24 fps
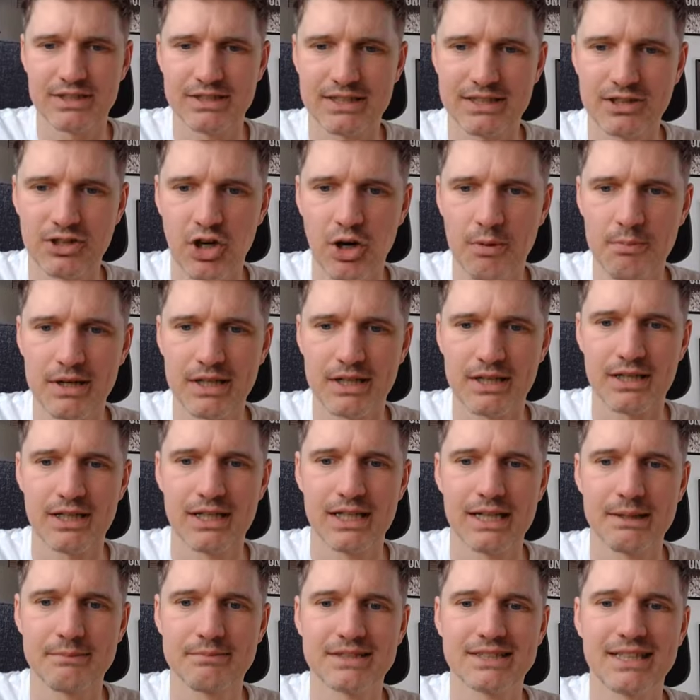wir, sie kommen
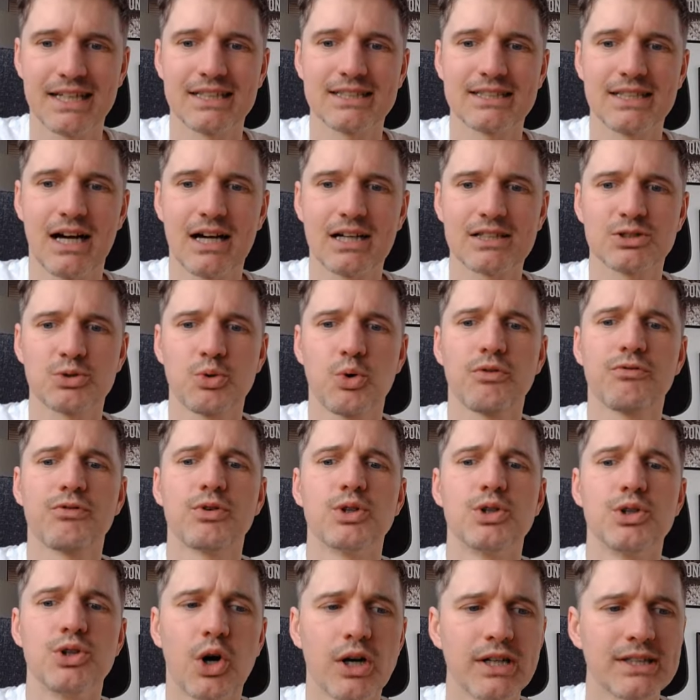im 10-Jahres-Hoch
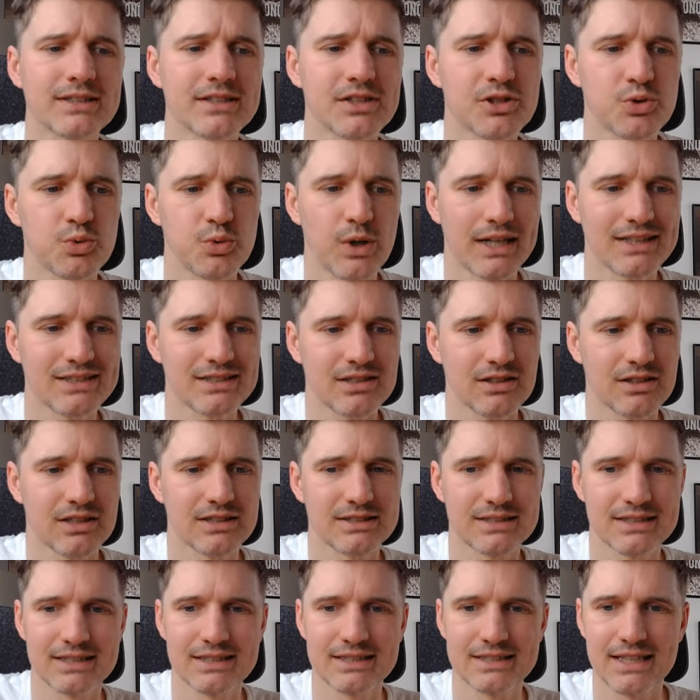von 90 US-Dollar,
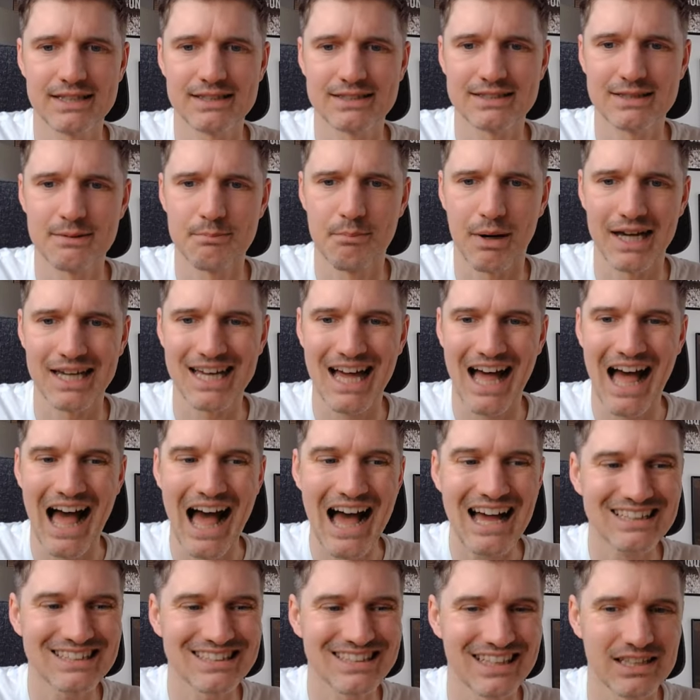sind jetzt bei
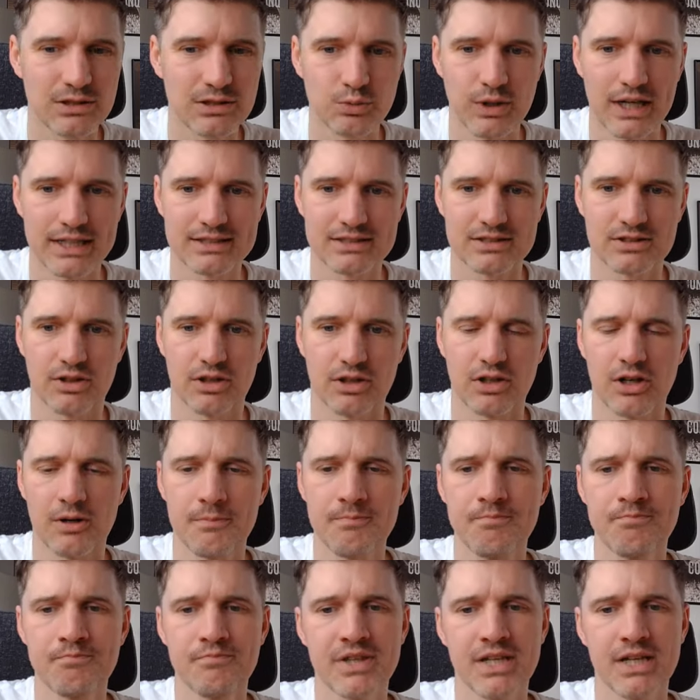18 US-Dollar.
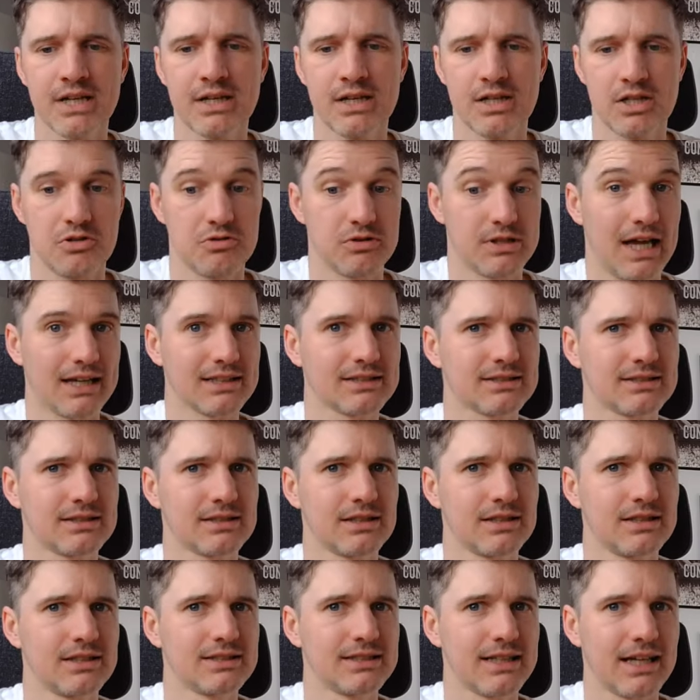
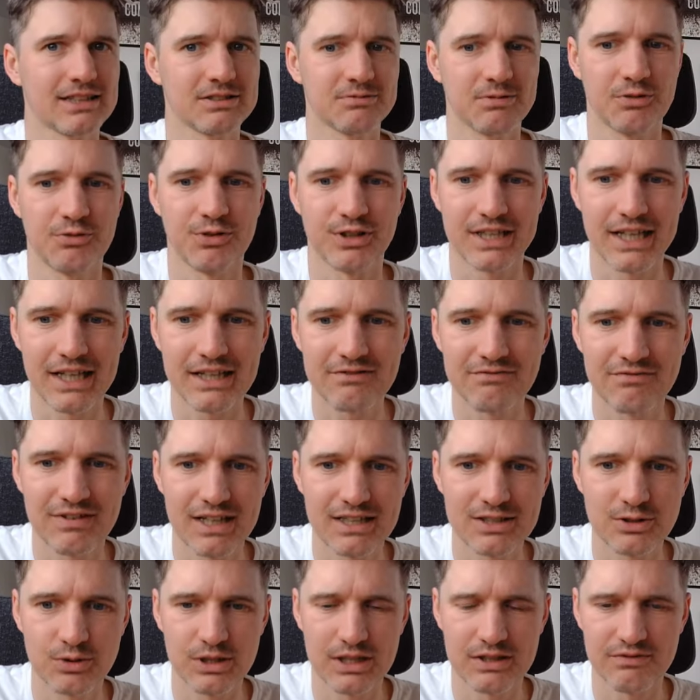Das ist erstmal für jeden
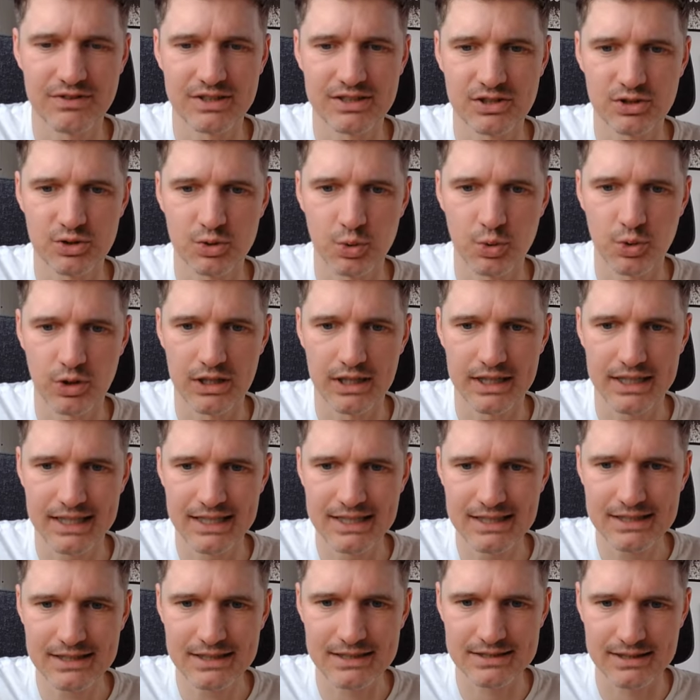Value-Investor
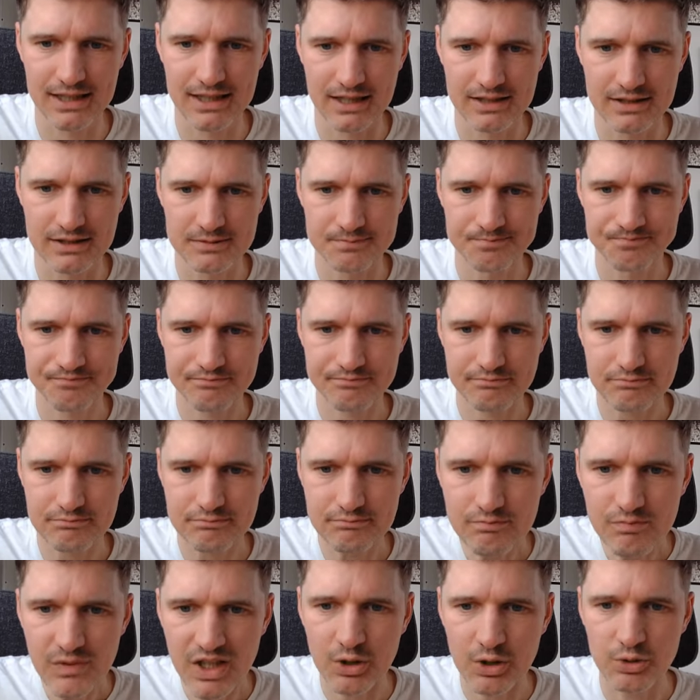interessant.
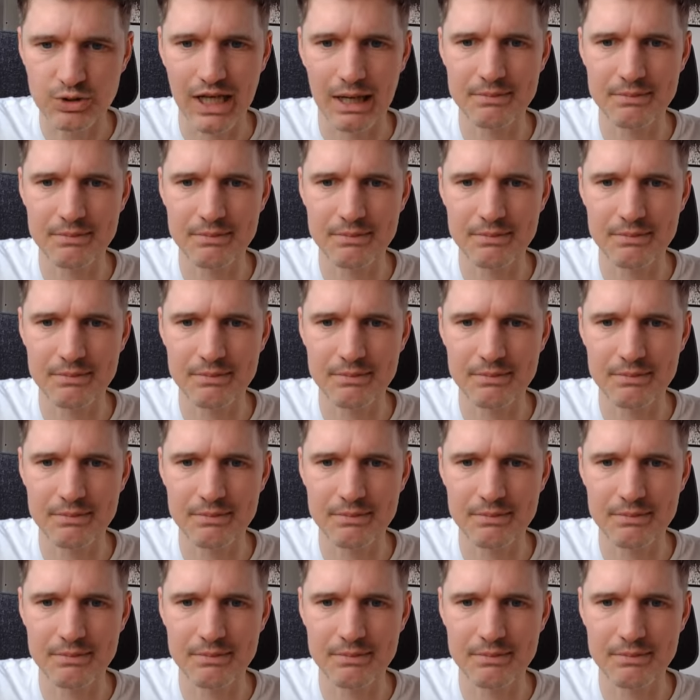Und